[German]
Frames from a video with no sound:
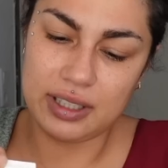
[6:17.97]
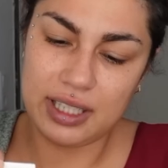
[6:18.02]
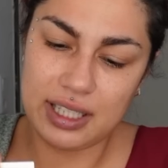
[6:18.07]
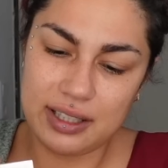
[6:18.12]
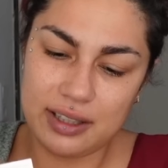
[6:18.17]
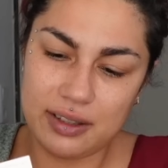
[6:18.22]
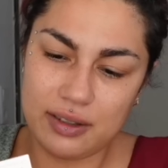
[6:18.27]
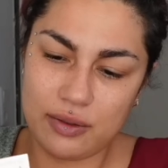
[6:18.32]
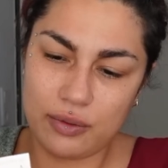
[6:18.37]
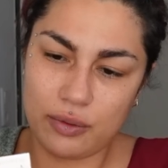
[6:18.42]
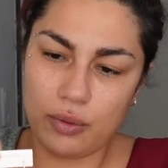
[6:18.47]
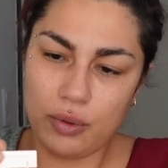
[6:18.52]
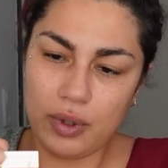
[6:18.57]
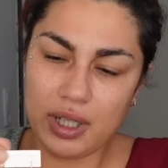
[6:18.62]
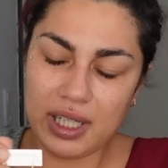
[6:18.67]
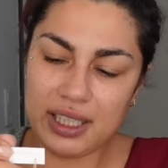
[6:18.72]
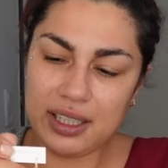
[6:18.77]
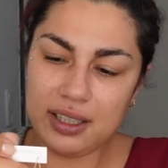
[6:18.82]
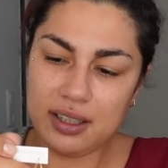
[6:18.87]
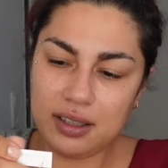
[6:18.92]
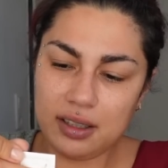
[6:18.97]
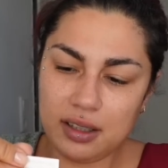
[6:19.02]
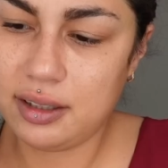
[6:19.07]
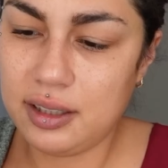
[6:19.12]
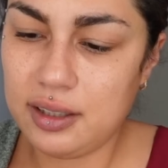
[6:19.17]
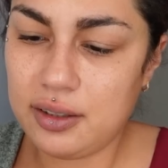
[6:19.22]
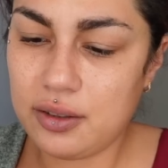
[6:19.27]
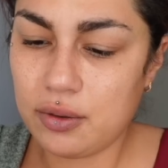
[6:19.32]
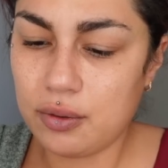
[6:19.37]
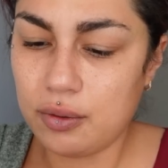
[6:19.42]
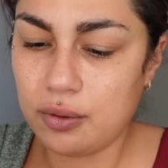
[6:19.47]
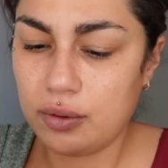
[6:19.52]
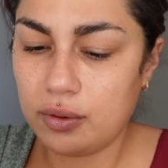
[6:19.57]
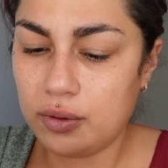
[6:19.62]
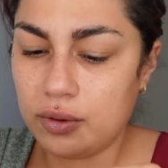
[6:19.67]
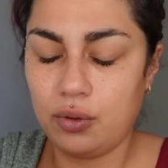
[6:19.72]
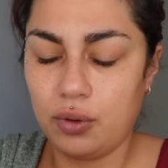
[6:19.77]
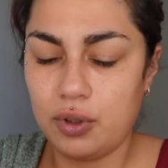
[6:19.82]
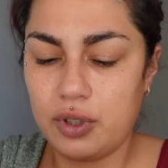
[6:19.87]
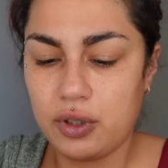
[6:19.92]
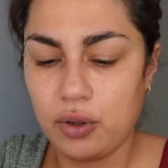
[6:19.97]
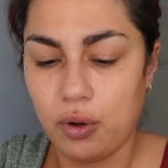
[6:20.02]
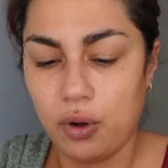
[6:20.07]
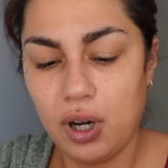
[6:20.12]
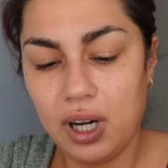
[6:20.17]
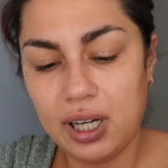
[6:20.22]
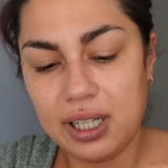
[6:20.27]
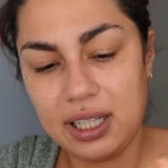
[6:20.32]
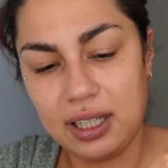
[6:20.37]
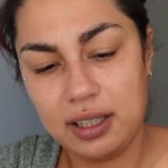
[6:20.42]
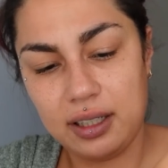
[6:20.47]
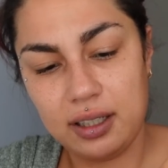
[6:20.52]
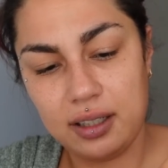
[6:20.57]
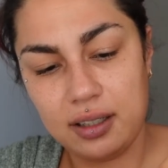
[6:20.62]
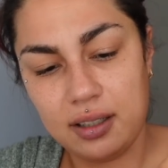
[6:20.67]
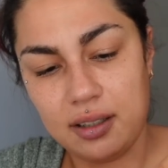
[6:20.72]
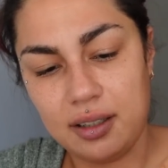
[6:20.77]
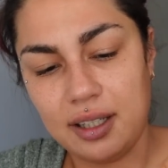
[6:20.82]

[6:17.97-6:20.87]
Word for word: Das sind so Ohrringe, die so durchs Ohr gehen.